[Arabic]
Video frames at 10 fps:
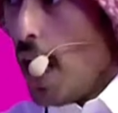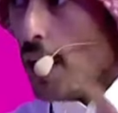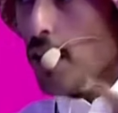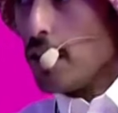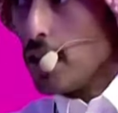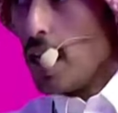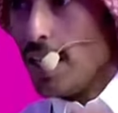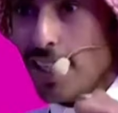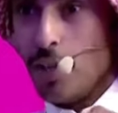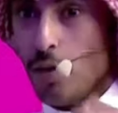يعني هذا
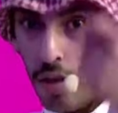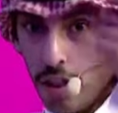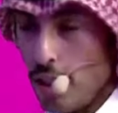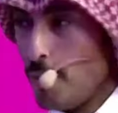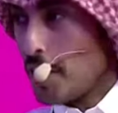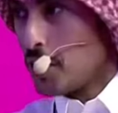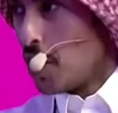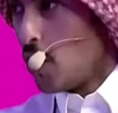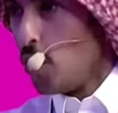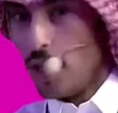الرجال اللي تعطيه
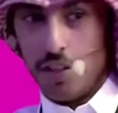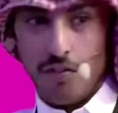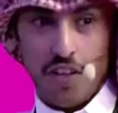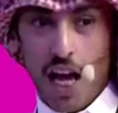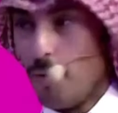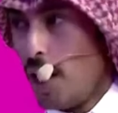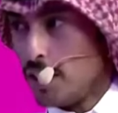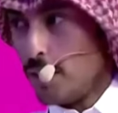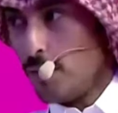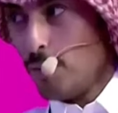المركز الاول في حال ما
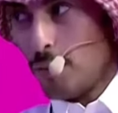عاد